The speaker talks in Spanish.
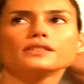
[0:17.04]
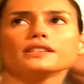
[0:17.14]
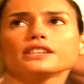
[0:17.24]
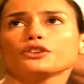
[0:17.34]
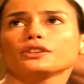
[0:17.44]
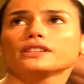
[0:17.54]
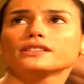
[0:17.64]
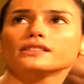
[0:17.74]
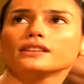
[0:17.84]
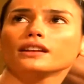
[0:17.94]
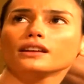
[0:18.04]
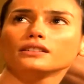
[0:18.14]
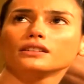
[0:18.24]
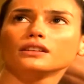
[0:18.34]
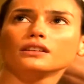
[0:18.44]
Sí, señorita Cecilia.
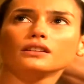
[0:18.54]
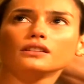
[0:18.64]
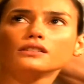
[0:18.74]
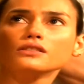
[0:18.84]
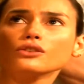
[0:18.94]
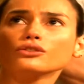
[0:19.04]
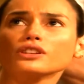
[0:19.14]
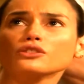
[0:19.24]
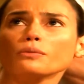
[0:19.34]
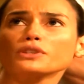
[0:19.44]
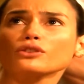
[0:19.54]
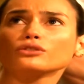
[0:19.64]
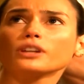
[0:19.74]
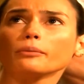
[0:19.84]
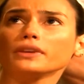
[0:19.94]
Son tres hombres
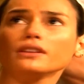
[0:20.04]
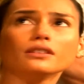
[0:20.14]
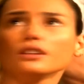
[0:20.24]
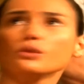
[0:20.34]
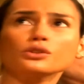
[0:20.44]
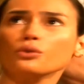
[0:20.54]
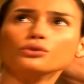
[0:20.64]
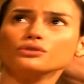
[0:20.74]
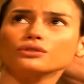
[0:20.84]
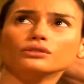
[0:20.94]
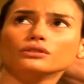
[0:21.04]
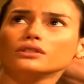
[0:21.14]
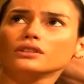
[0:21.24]
contra mí y no es justo.